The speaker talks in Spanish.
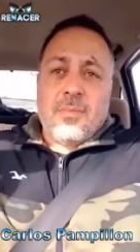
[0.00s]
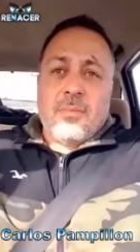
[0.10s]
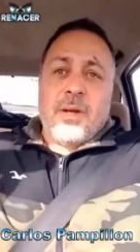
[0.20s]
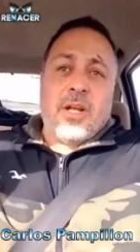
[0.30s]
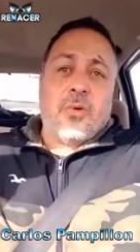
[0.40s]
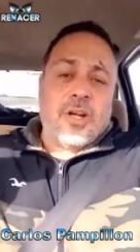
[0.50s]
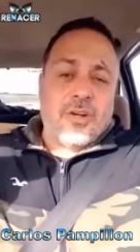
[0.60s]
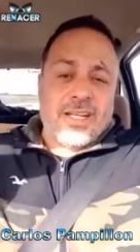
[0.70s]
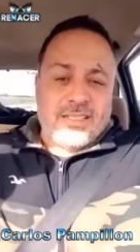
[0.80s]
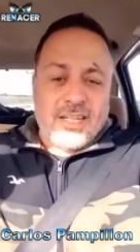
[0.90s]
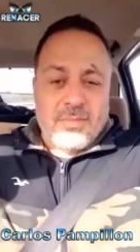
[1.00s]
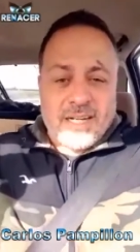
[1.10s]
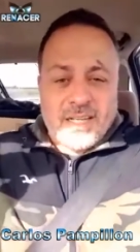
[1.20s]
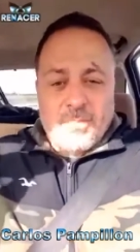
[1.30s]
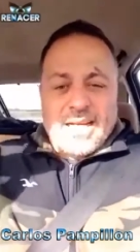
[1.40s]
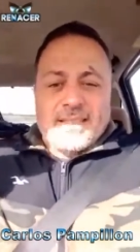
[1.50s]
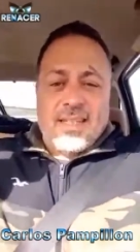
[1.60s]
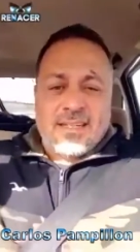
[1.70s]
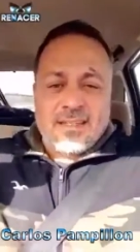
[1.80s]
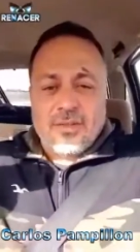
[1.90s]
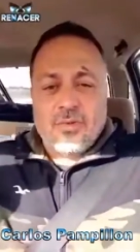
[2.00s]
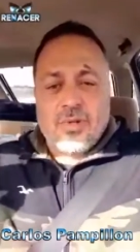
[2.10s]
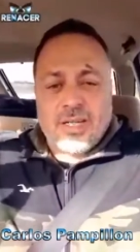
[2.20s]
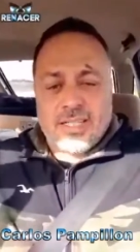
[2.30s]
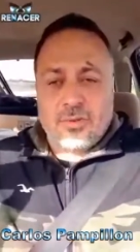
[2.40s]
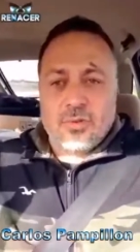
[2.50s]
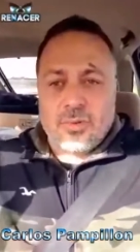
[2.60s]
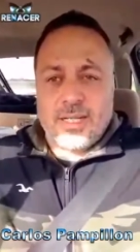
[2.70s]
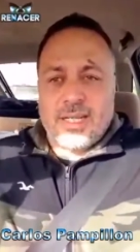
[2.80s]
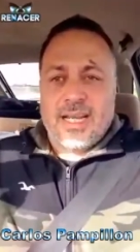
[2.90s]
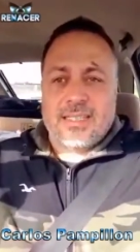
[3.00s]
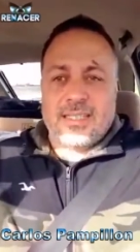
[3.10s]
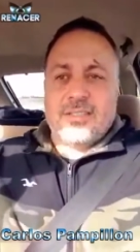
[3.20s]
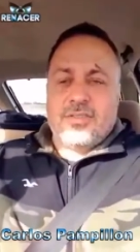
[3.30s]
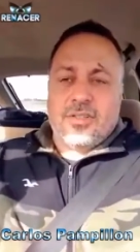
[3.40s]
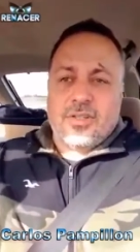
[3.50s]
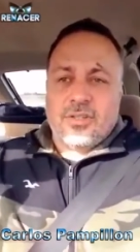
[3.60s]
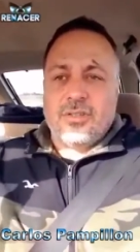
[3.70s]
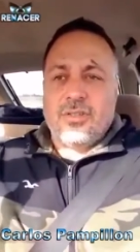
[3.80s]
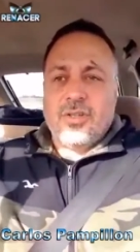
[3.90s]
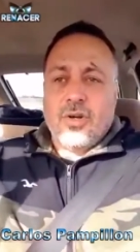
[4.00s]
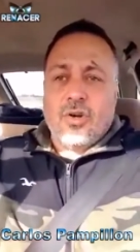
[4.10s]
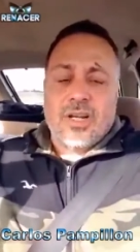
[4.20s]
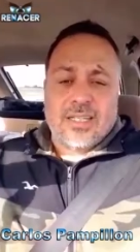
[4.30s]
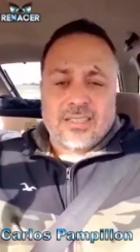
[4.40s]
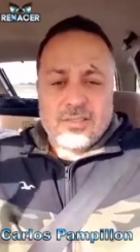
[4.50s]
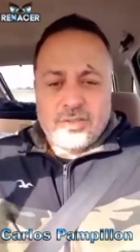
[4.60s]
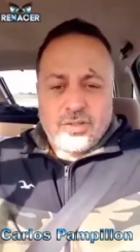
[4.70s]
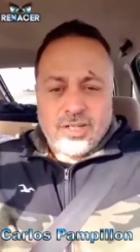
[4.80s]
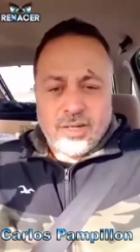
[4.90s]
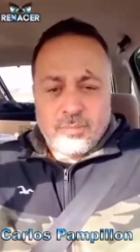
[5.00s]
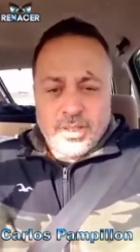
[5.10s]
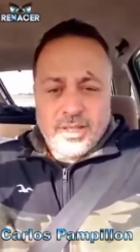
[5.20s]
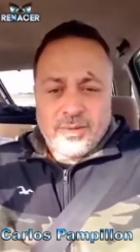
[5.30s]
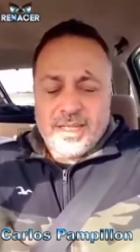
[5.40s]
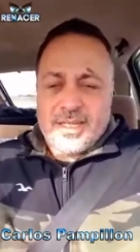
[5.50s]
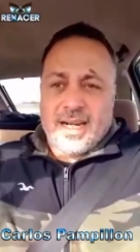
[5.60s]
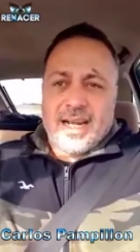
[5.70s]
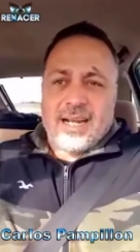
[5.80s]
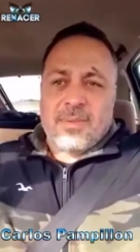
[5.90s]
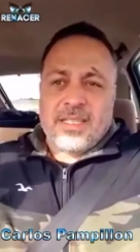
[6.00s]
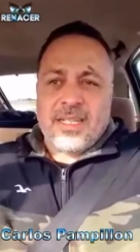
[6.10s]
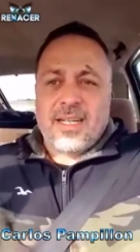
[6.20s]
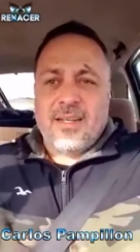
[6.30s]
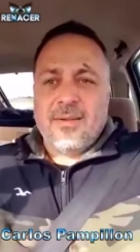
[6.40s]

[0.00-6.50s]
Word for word: Pero bueno, nací en Mar del Plata, nunca estuve la atención o la atención que puede brindar la capital